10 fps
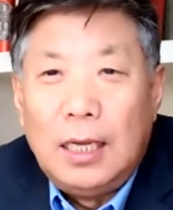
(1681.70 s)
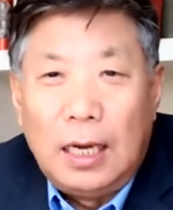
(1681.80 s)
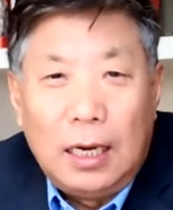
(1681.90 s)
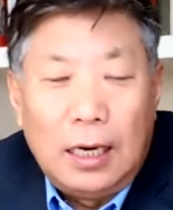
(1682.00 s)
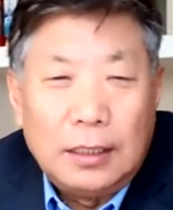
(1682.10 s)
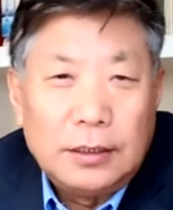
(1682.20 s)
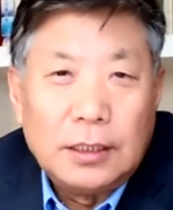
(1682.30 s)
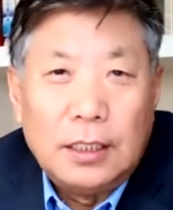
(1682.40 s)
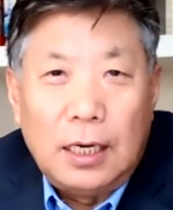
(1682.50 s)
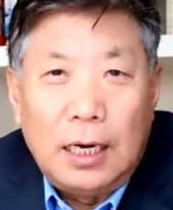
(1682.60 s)
啊，这
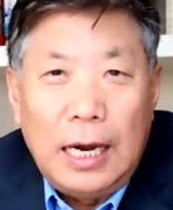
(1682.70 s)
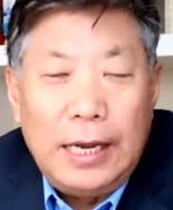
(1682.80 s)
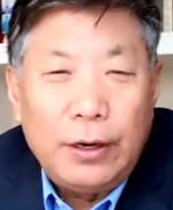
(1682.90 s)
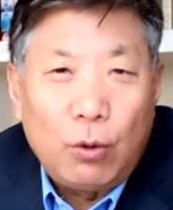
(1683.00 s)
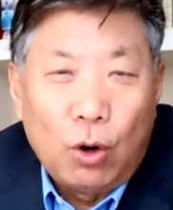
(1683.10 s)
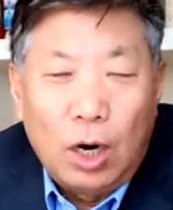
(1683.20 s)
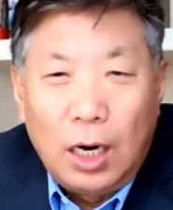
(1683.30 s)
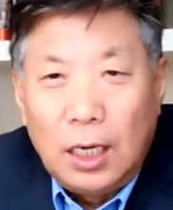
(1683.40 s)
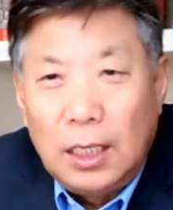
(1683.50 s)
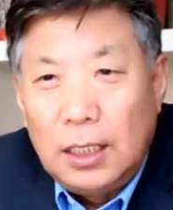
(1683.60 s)
个爱
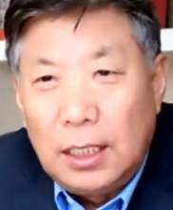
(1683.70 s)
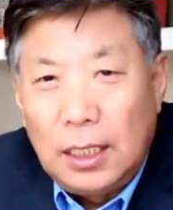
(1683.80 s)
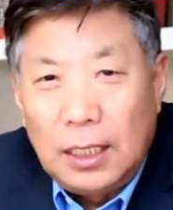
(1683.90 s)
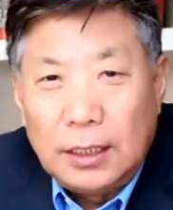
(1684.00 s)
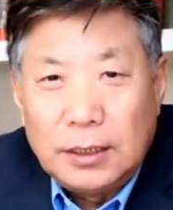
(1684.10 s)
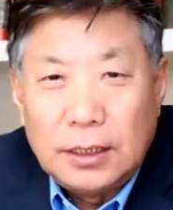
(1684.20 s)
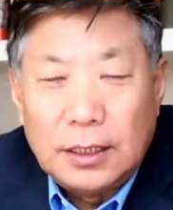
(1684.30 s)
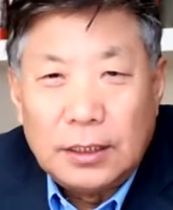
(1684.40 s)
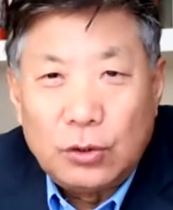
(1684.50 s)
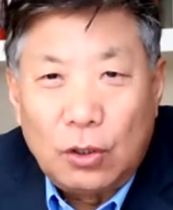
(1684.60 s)
国啊，这
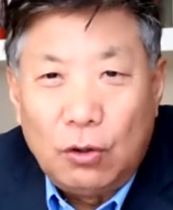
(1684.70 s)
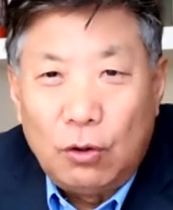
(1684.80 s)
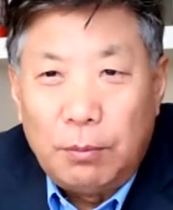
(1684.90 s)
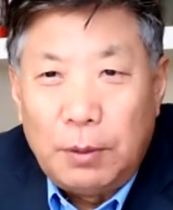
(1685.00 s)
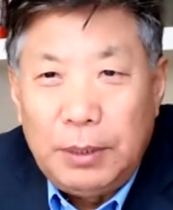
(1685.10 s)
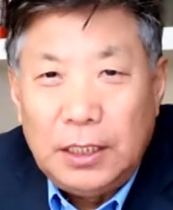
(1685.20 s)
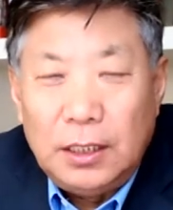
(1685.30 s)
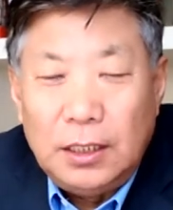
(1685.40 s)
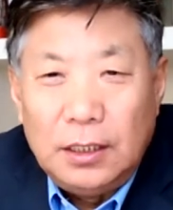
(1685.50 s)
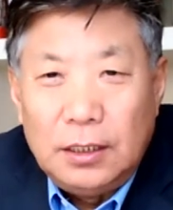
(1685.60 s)
个最后我们
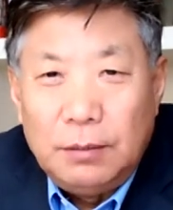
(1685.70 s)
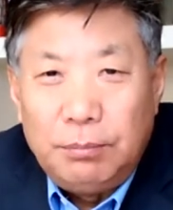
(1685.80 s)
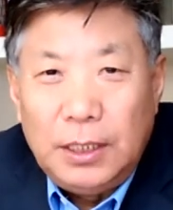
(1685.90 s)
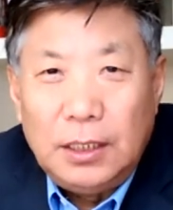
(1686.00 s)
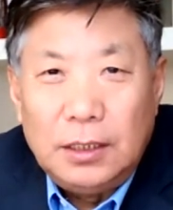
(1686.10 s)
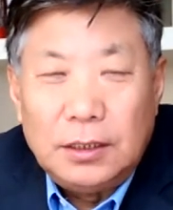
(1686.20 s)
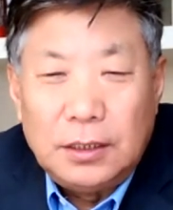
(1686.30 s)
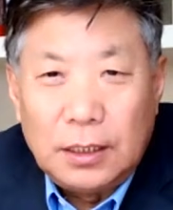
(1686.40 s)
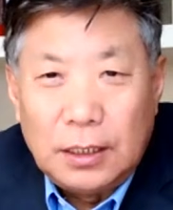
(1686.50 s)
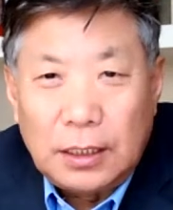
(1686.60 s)
被。被
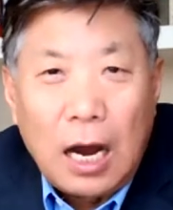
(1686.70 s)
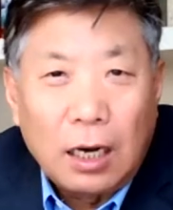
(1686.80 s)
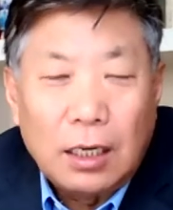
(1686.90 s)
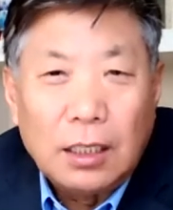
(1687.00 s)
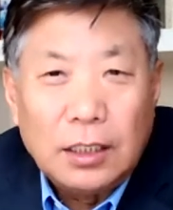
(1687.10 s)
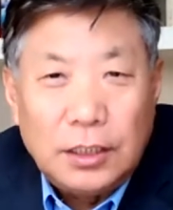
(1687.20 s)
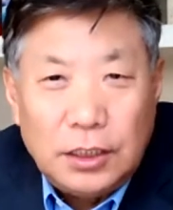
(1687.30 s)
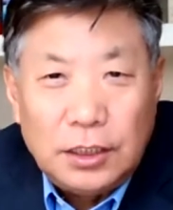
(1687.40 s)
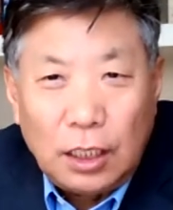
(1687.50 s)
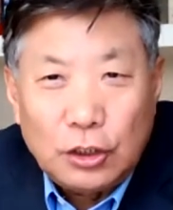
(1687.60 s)
这个坦克和
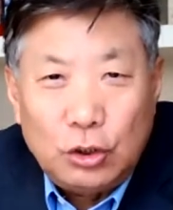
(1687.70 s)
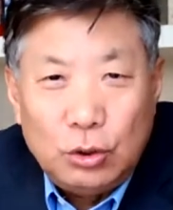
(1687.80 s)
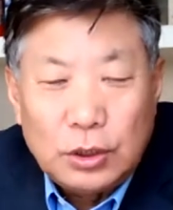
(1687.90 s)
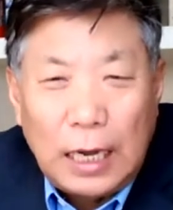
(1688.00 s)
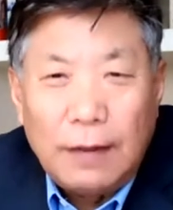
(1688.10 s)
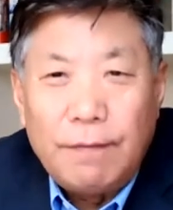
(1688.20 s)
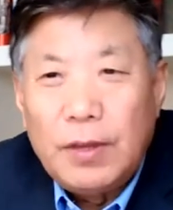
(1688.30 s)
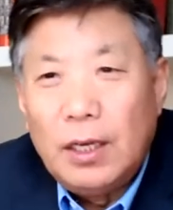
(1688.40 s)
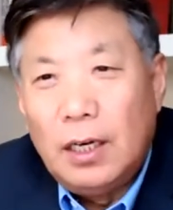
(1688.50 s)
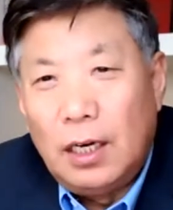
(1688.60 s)
机枪驱散，
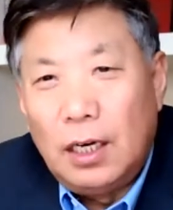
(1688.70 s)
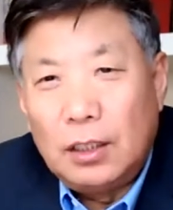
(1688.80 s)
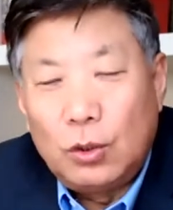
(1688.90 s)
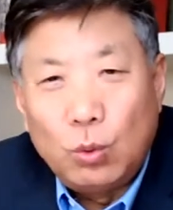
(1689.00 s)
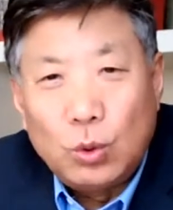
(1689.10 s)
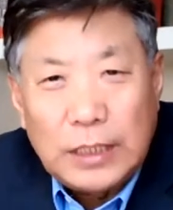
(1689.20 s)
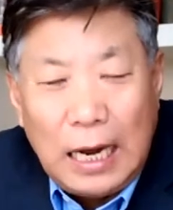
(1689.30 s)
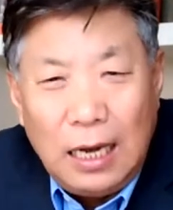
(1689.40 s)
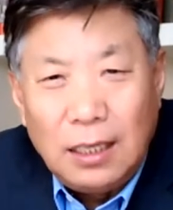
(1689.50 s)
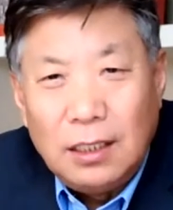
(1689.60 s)
啊，屠
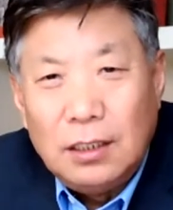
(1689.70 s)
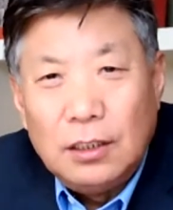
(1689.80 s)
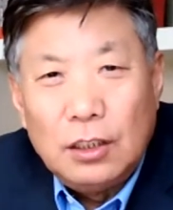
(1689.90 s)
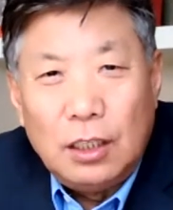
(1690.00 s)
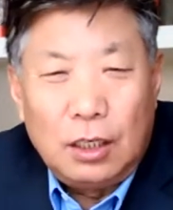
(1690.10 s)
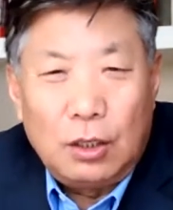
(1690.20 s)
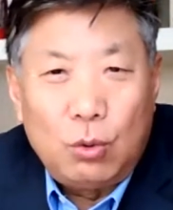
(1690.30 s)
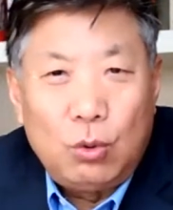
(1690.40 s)
杀，啊，